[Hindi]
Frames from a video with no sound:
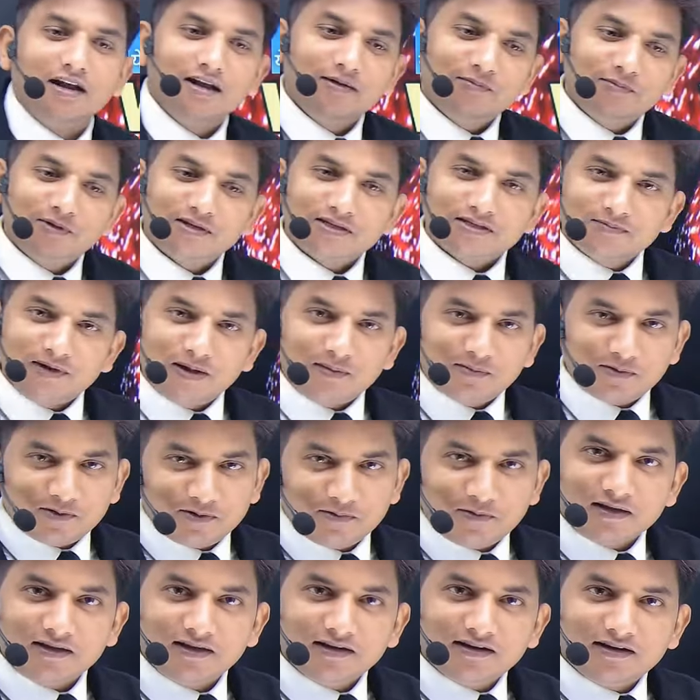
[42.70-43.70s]
वर्ष में आपको
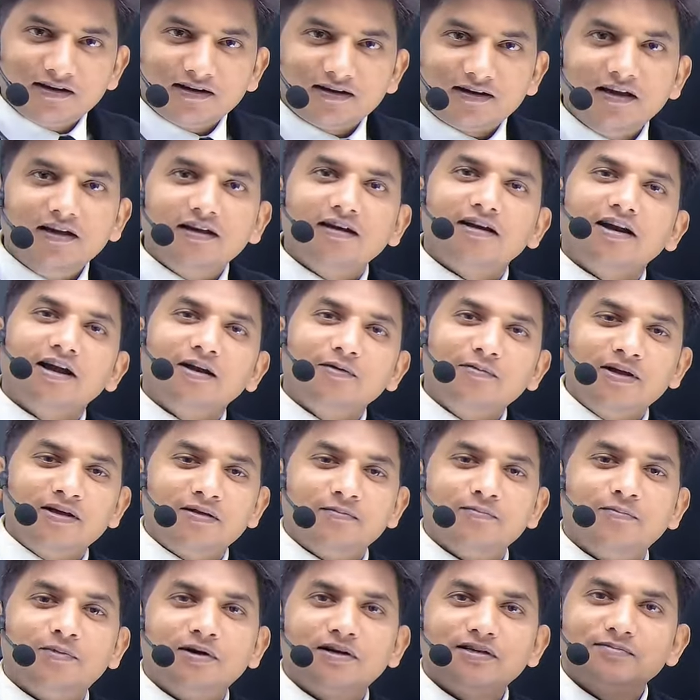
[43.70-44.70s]
वादा करना है नए
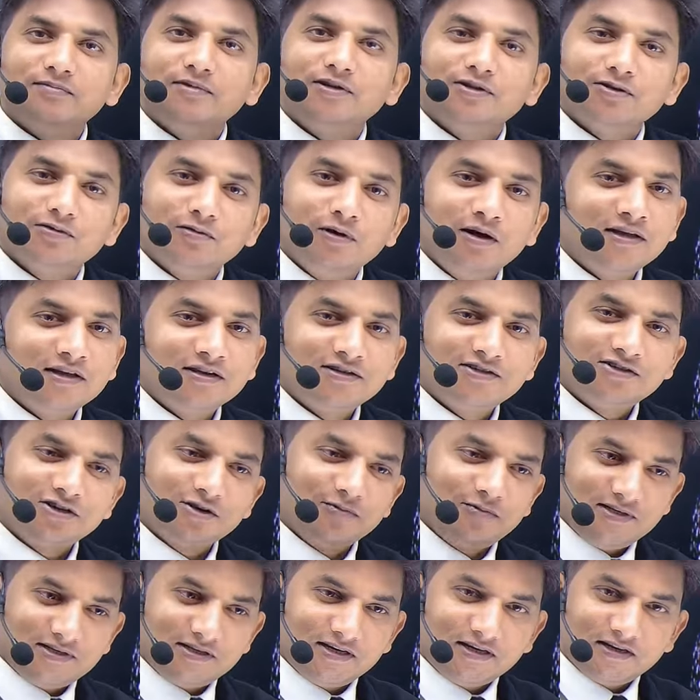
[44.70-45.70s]
वर्ष में
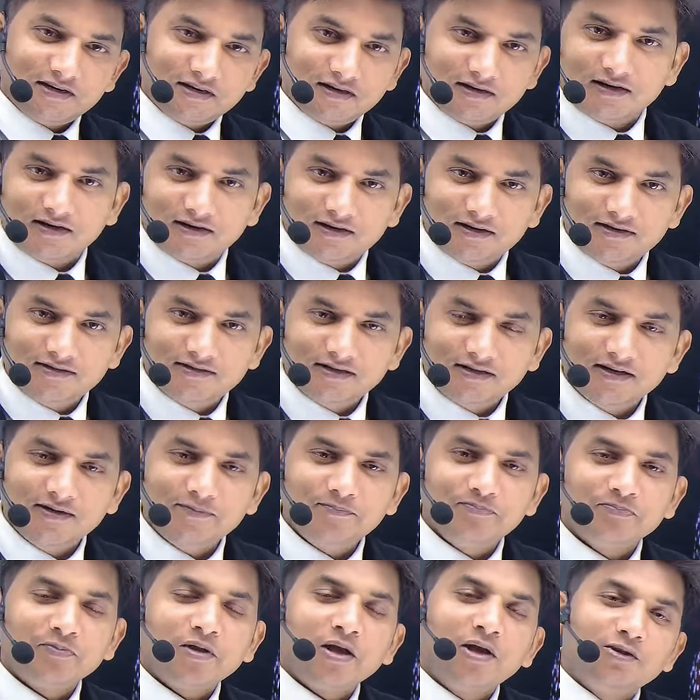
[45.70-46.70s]
2024 निकलना नहीं चाहिए
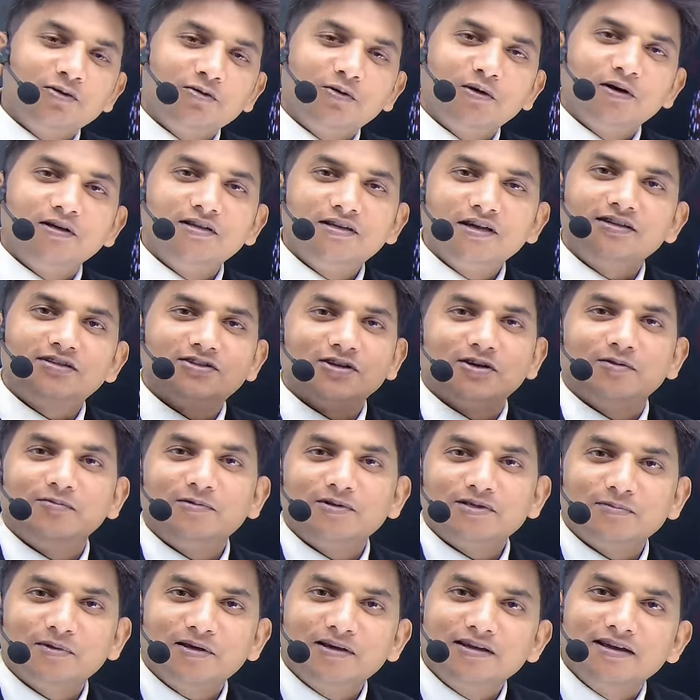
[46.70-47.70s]

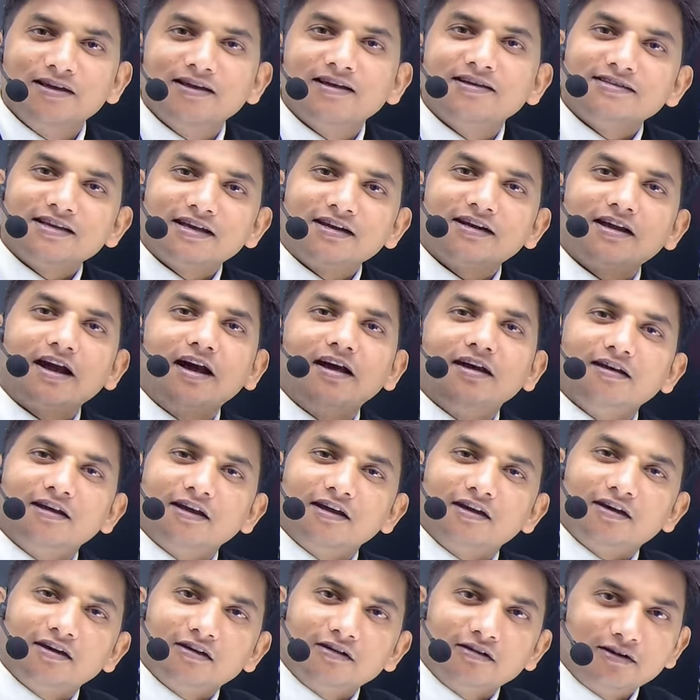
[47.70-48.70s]
2024 में सरकारी
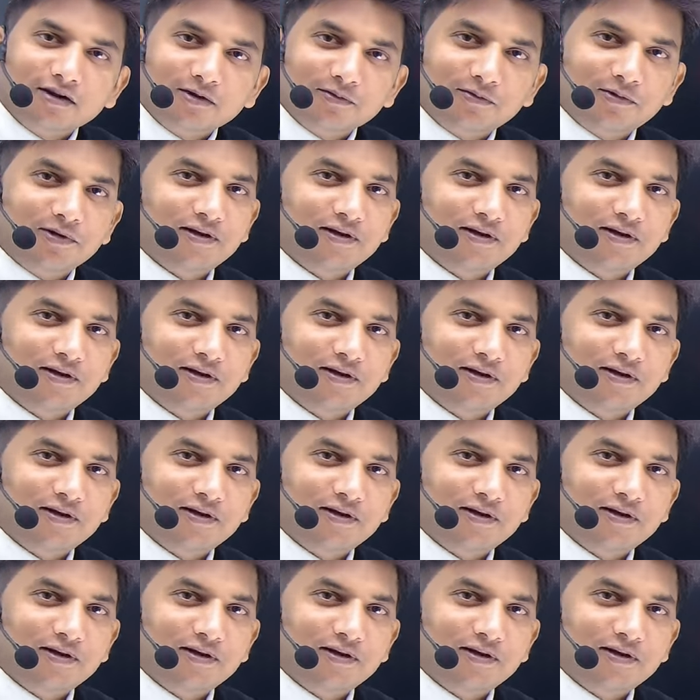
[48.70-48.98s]
नौकरी